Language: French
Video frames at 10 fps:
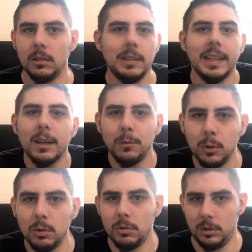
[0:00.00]

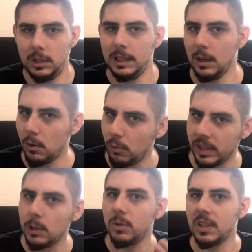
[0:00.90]
nerveux, qui est
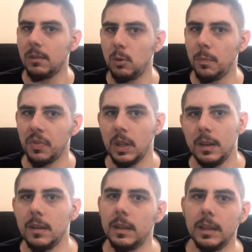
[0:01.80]
renvoyé au cerveau.
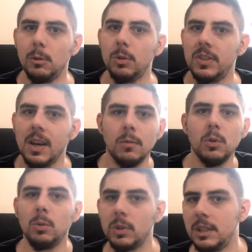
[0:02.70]
Et le
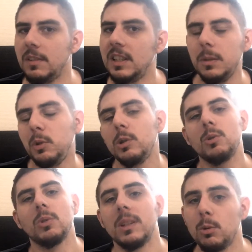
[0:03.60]
cerveau, donc, il va diminuer
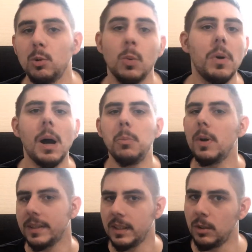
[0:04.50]
son attention par
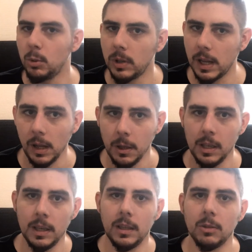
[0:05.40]
rapport à cette zone-là,
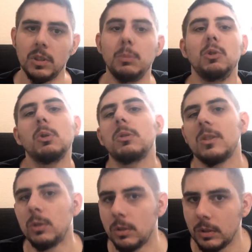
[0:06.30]
et en diminuant
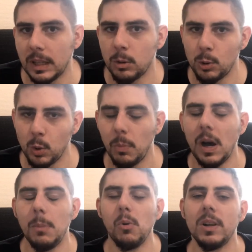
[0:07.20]
son attention
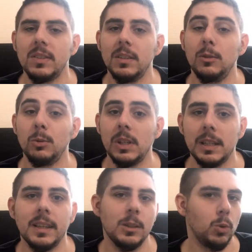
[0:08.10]
par rapport à cette
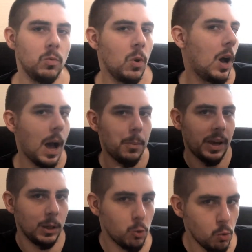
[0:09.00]
zone-là, très souvent,
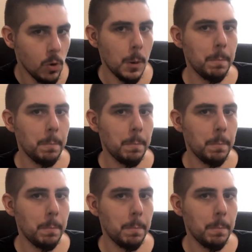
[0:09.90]
après coup,